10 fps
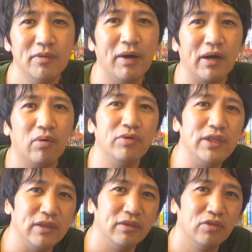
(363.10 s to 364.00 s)
今5
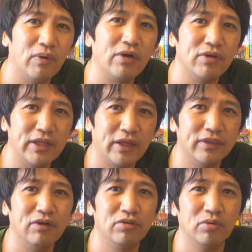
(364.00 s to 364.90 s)
人の枠になっ
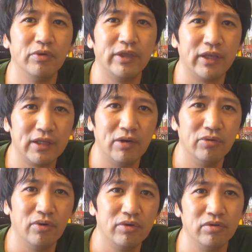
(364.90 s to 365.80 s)
てる人も出てきてる
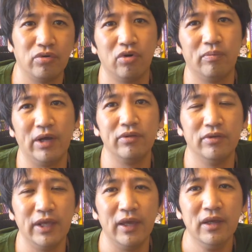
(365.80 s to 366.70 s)
というところもある
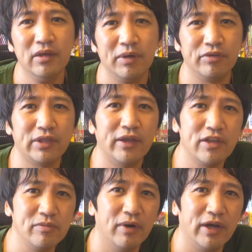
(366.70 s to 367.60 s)
ので、まあ、そういった
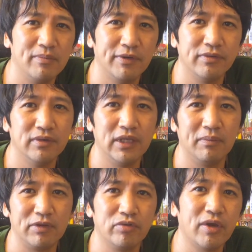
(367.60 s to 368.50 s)
話もありますんで、
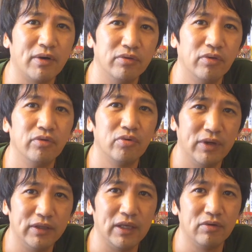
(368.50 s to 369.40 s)
まあ、招待枠どんどん増
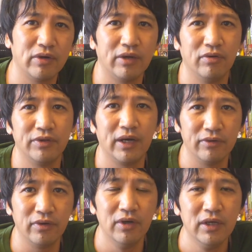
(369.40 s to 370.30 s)
えていく可能性があ
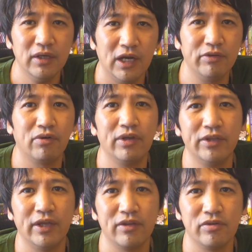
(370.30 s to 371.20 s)
るとあとはこの
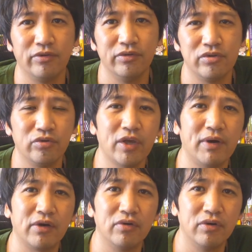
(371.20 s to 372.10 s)
後話をする招待
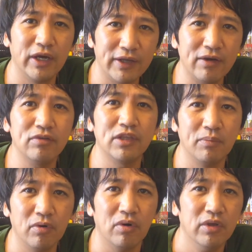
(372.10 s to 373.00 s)
枠がなくて
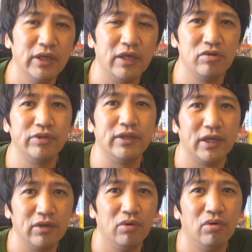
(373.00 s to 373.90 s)
も招待
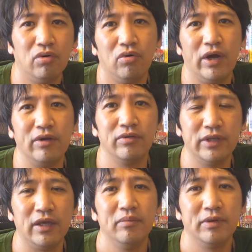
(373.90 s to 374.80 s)
できる方法があるの
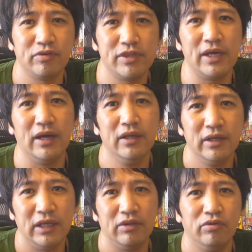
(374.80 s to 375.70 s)
で、まあ、そっちが
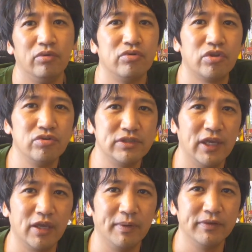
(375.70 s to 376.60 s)
どんどん普及して
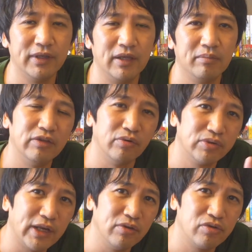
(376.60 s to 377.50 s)
いけばですねどの2
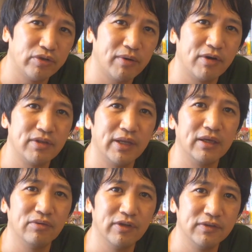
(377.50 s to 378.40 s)
人の招待枠じゃな
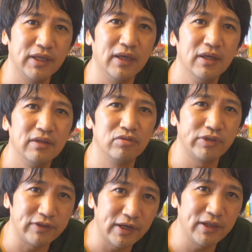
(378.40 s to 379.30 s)
いとですね招
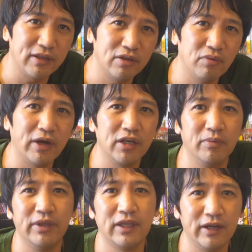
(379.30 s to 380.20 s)
待されないっていうわけに
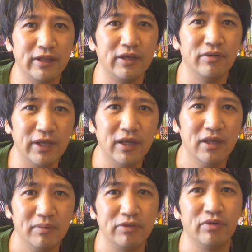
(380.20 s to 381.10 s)
もならないので、
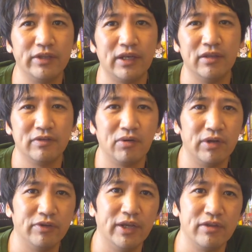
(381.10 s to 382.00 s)
まあ、その辺りですねこ
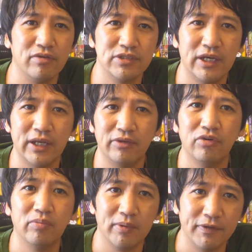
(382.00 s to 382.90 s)
の後話をしたいなと
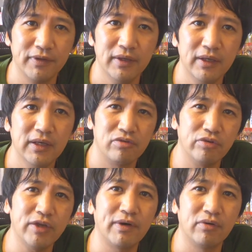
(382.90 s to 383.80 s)
思います。
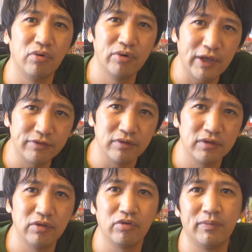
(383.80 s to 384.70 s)
頂戴枠を増やすっ
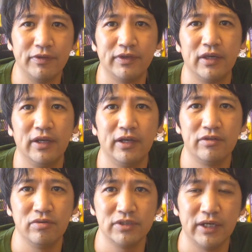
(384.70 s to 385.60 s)
ていうところをまず先に
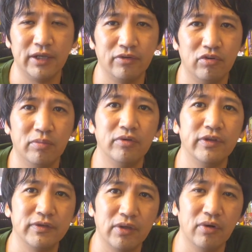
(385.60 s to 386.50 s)
話をしたいなと思うん
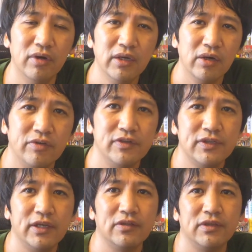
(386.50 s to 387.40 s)
ですけど実
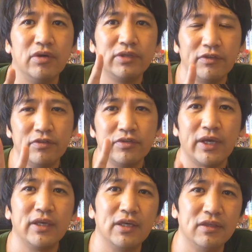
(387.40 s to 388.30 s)
際ですね2つ
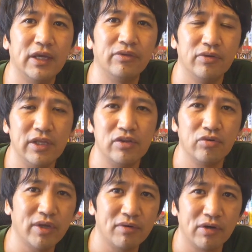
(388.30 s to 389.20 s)
使い切った後に
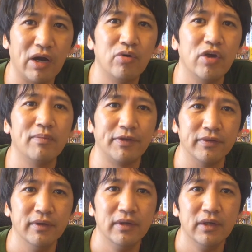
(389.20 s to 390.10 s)
招待枠が増えま
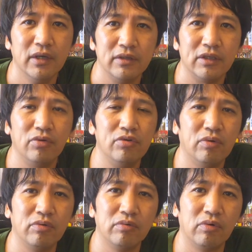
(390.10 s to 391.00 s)
すでどうい
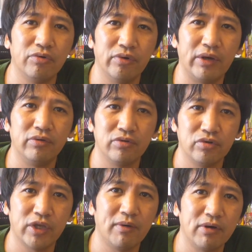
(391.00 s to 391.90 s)
うことをやると
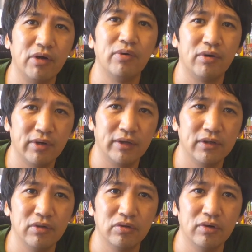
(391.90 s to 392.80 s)
招待枠が増えるかっ
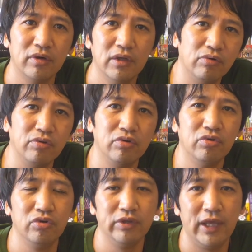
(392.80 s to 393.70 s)
ていうとどういう
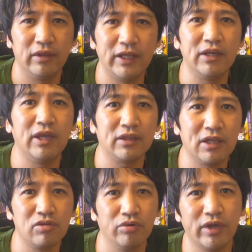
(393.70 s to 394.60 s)
ルールで何やっ
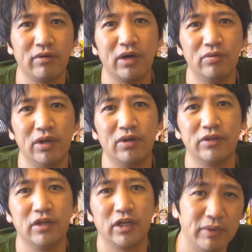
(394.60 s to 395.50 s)
たら招待枠が増える
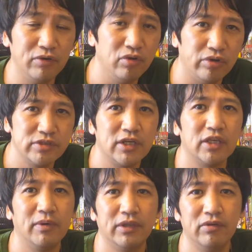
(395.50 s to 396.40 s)
かっていうのは、まあ、ルールとしては
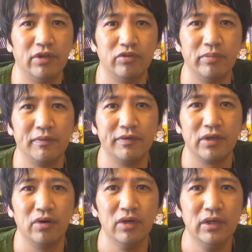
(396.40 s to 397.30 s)
決まってるんだと思います
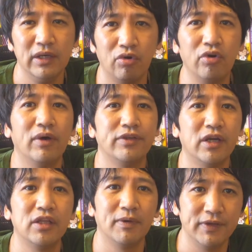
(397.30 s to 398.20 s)
けど公表はさ
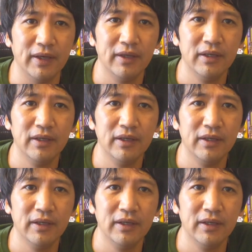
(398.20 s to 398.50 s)
れてません